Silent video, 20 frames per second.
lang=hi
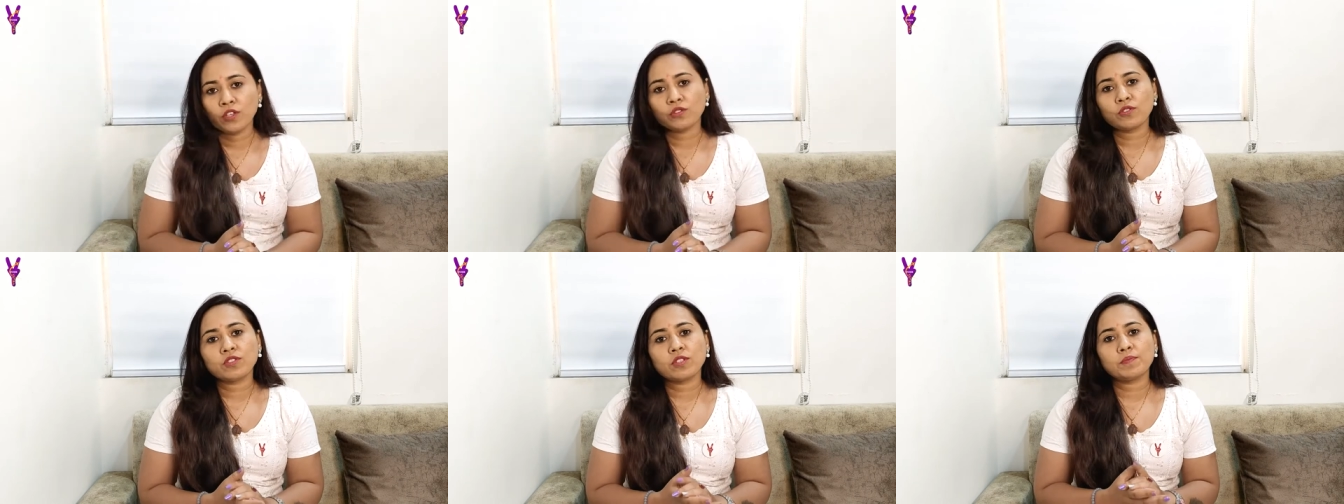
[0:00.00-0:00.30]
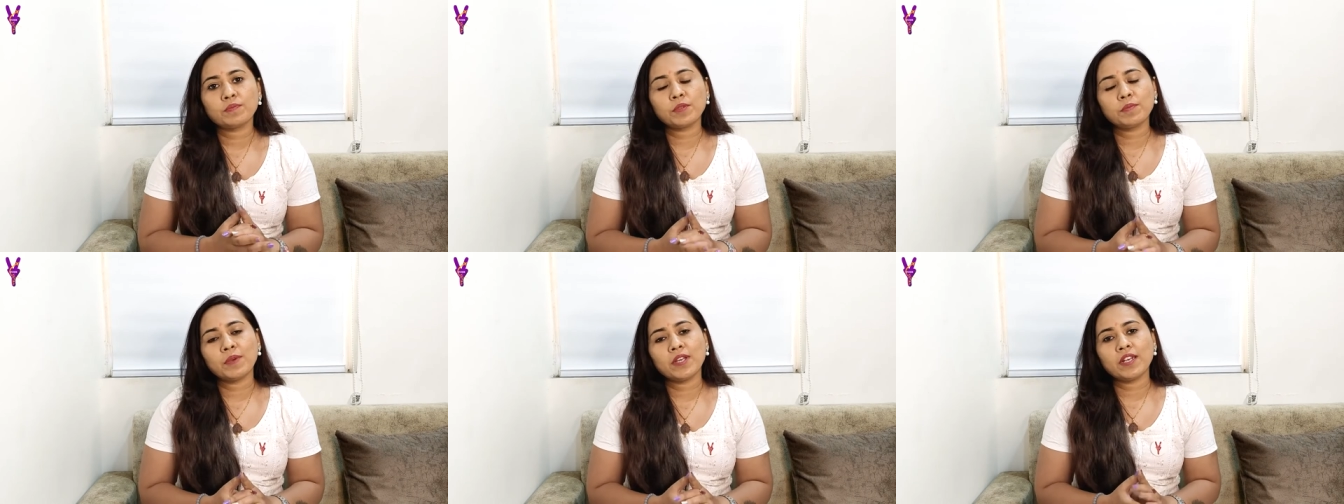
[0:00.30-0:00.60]
तो
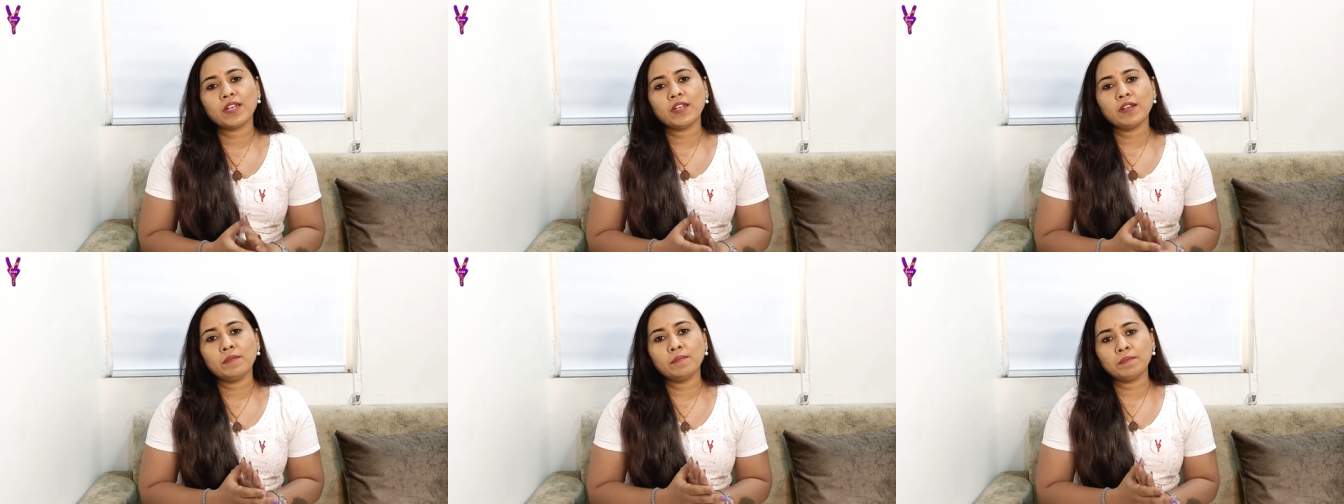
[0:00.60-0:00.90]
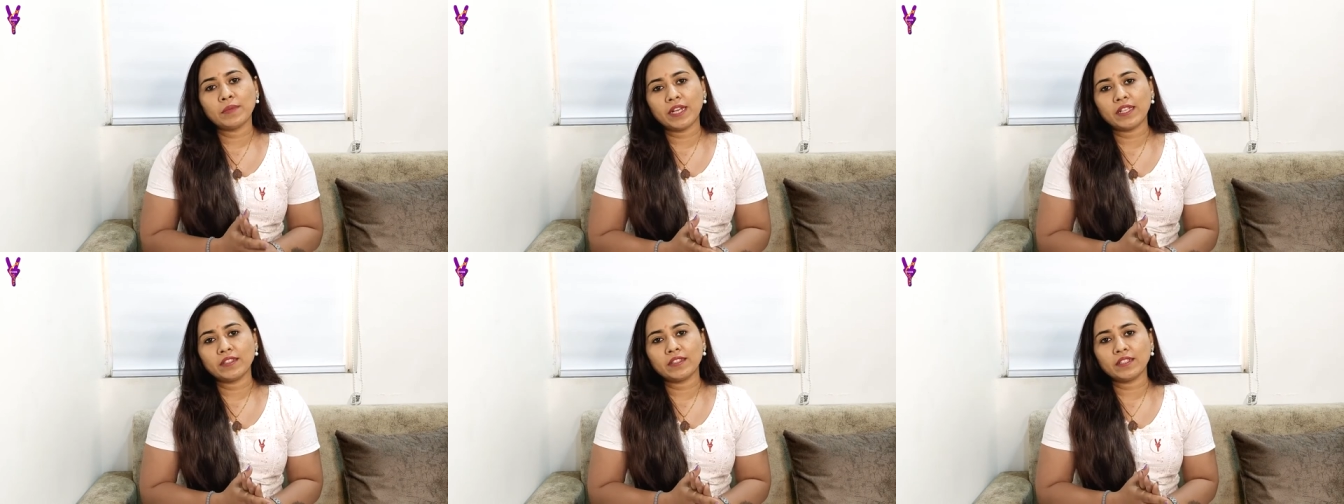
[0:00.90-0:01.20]
सबसे पहले
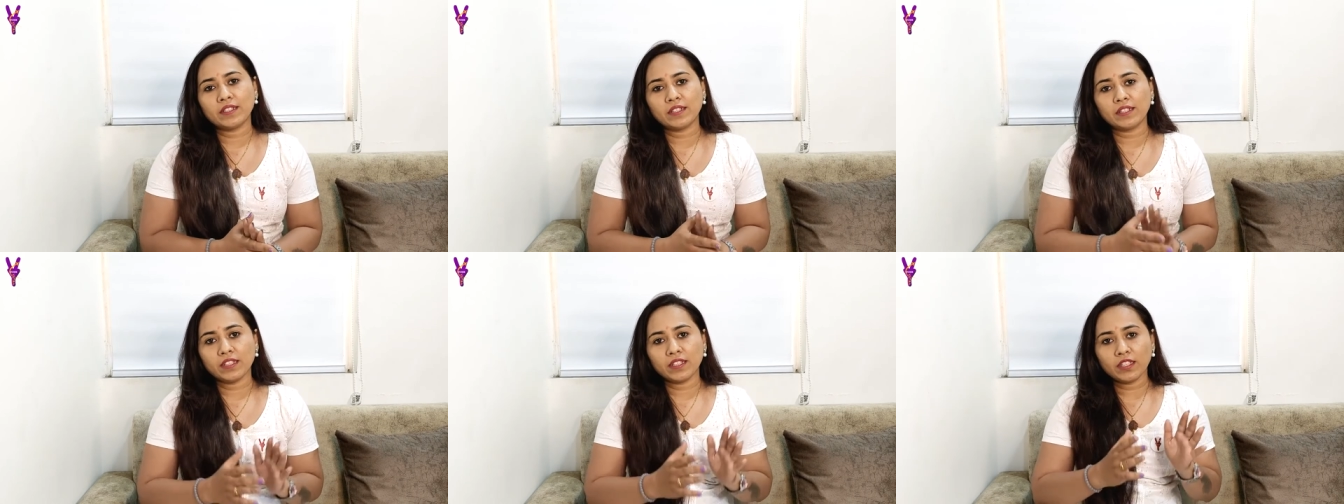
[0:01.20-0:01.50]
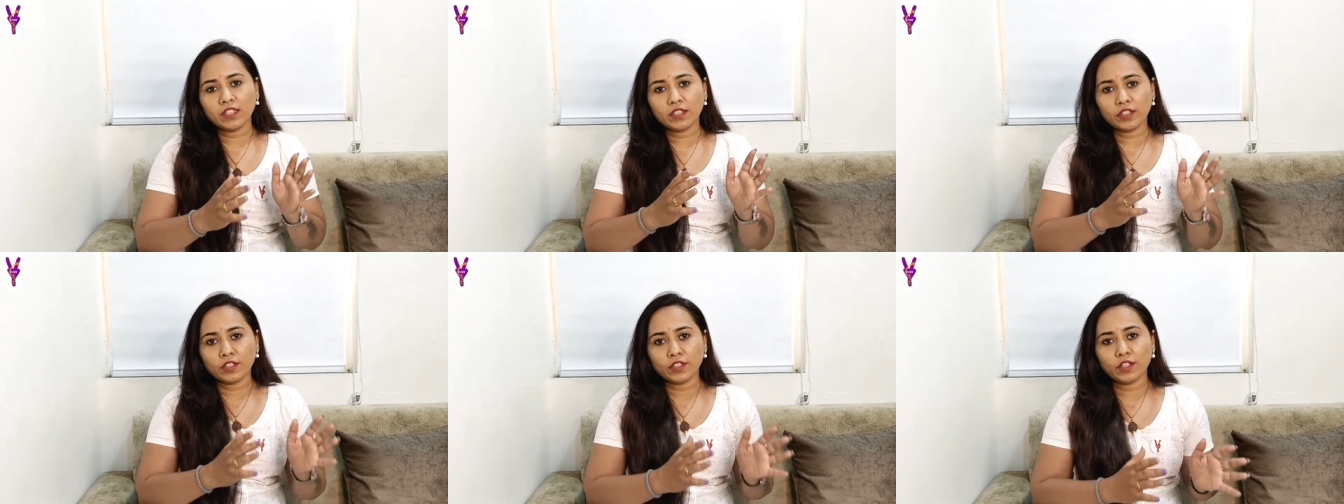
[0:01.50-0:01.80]
हम बात कर रहे हैं
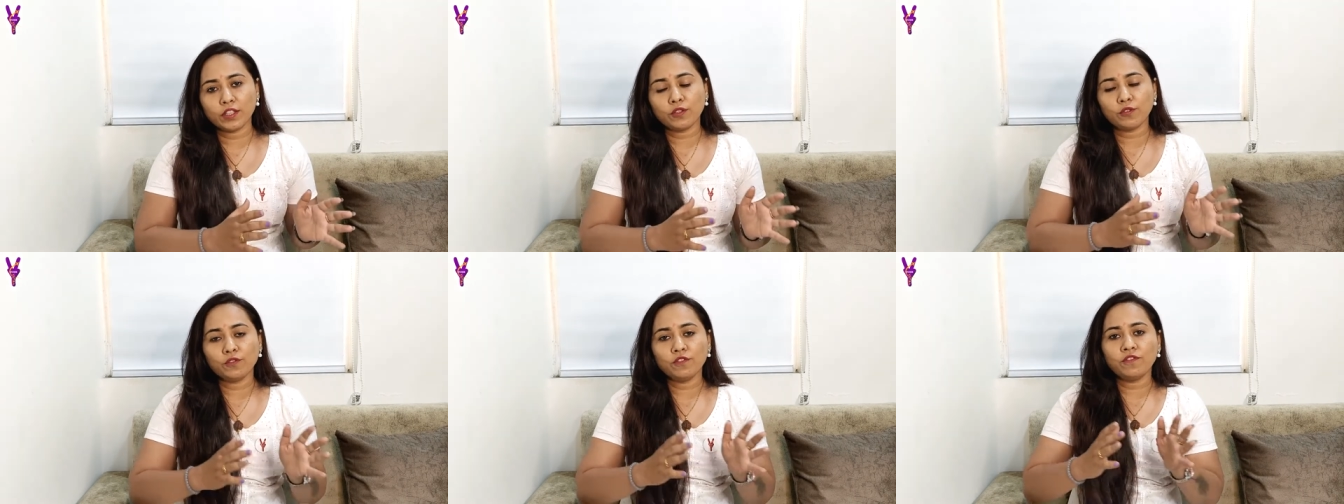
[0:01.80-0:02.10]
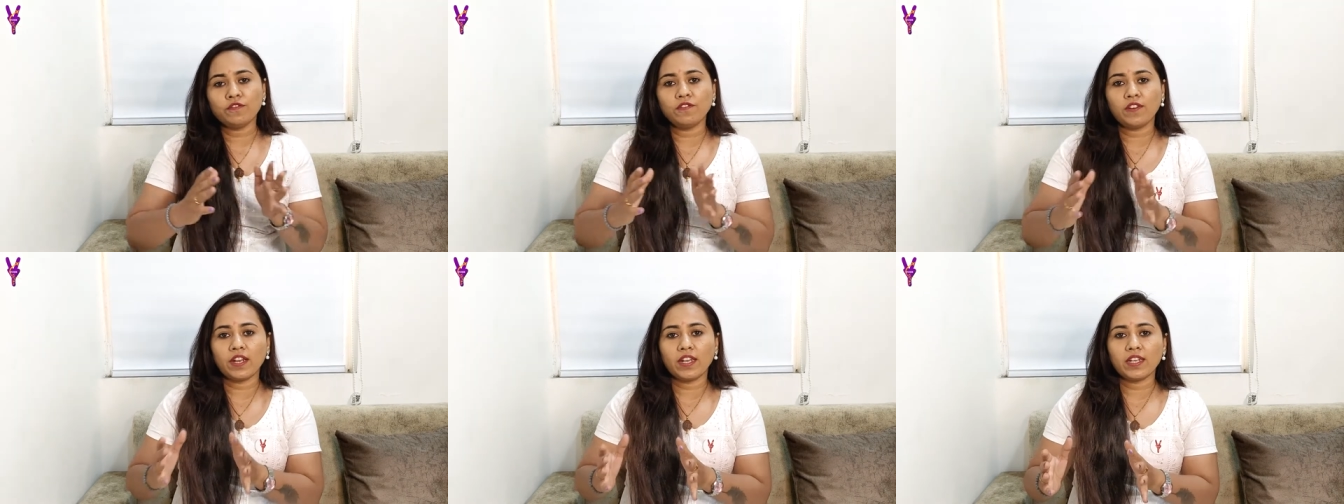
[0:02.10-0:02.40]
कि थ्री टू
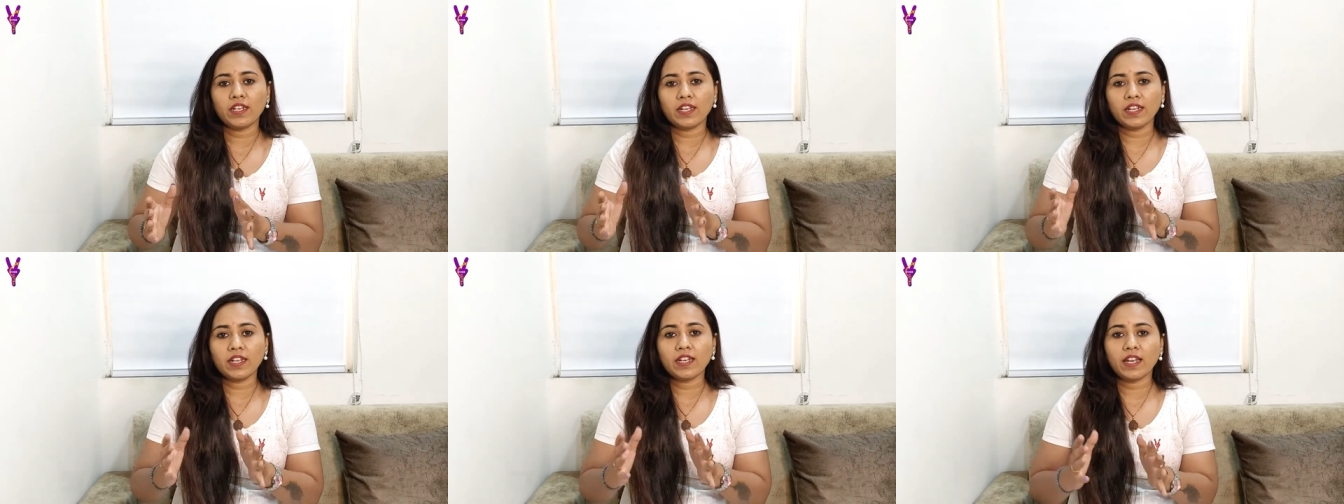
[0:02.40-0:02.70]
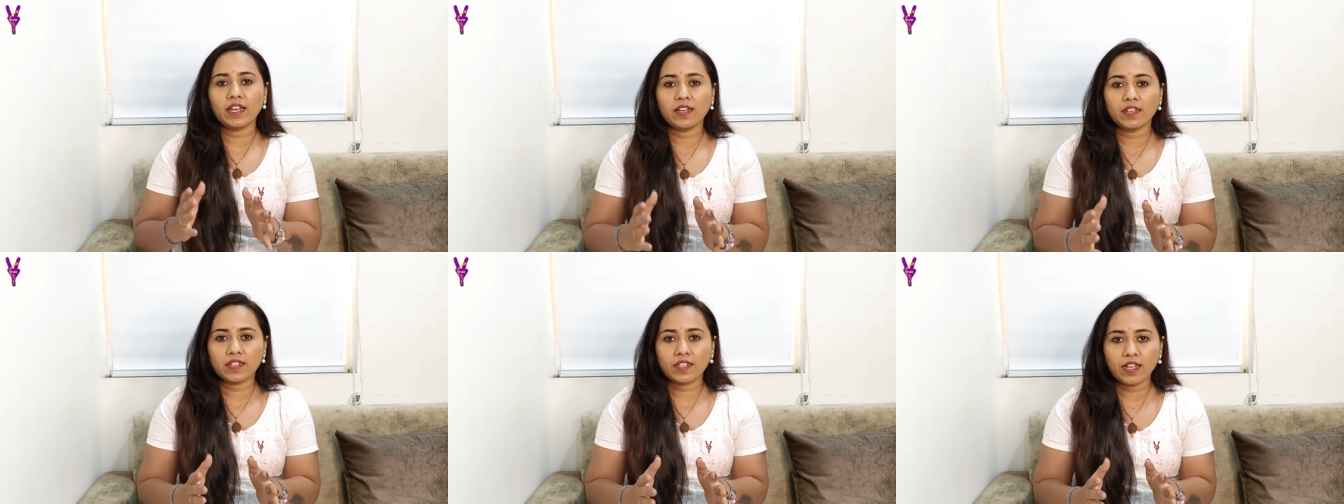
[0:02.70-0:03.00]
फाइव लाख